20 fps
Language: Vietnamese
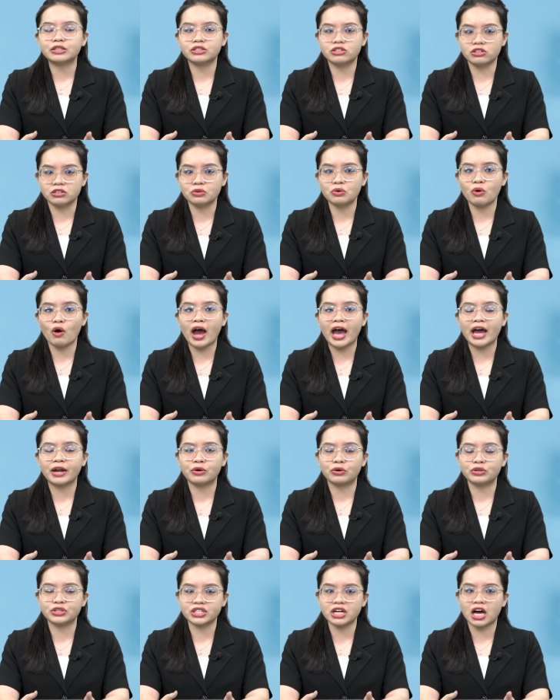trưởng khoa
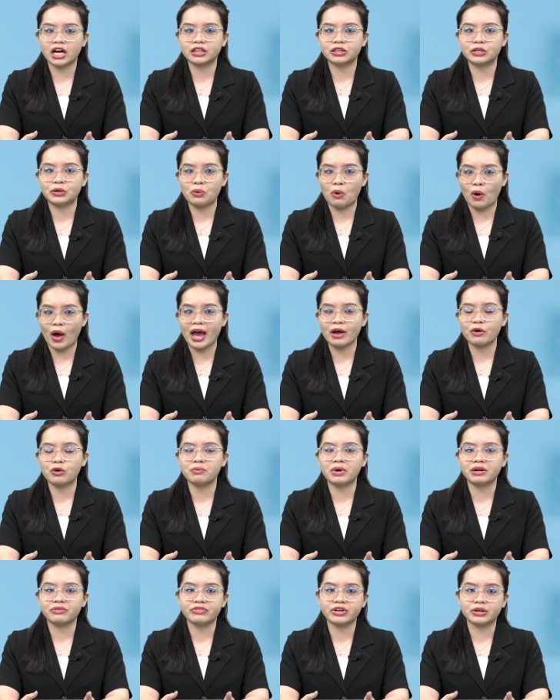nội soi tiêu hóa của
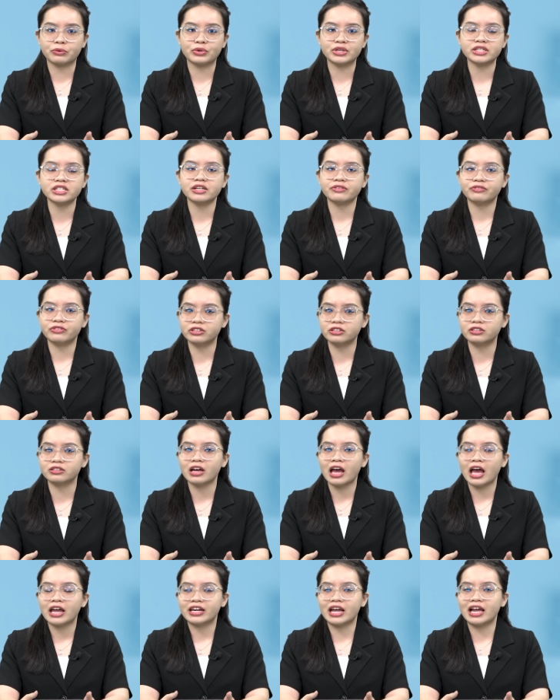Bệnh viện Nguyễn Tri Phương
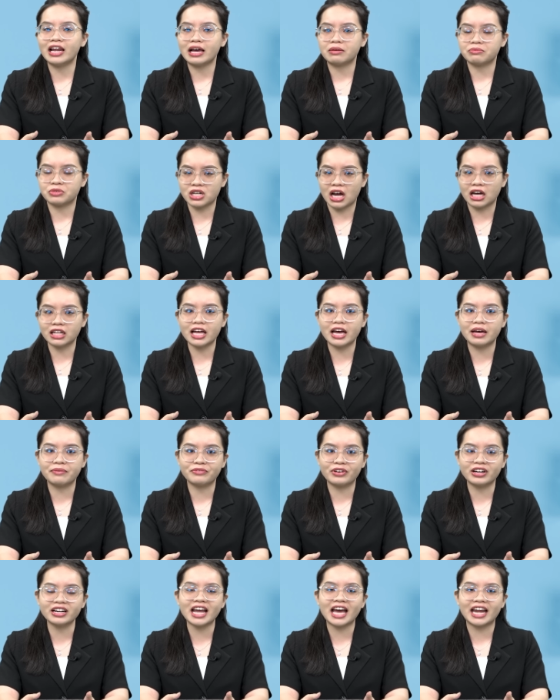để làm rõ thêm
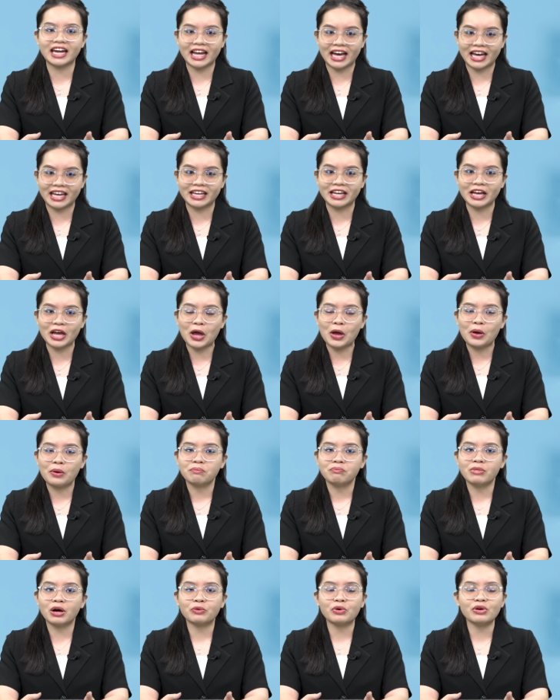vấn đề này.
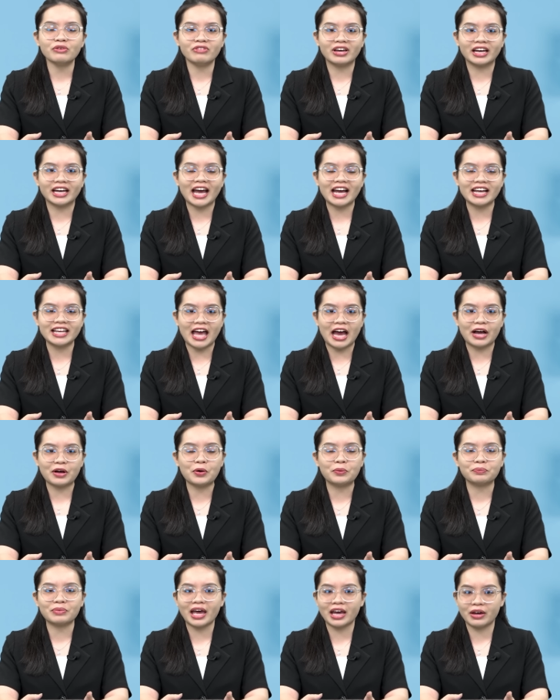Mời quý vị khán giả
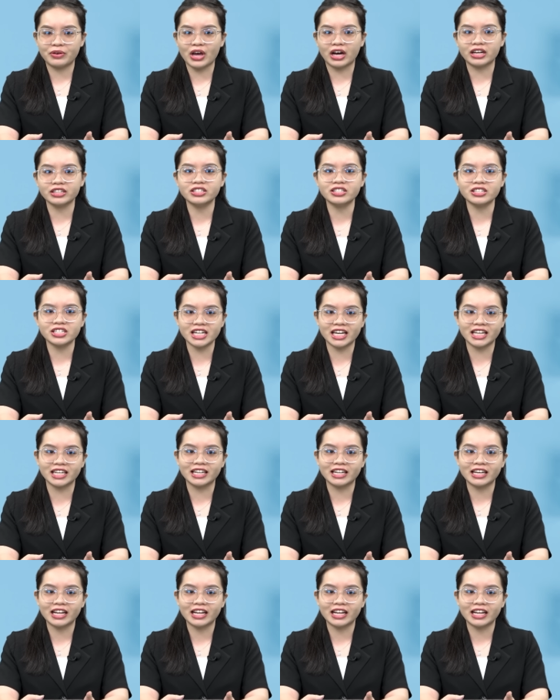cùng theo dõi chương trình.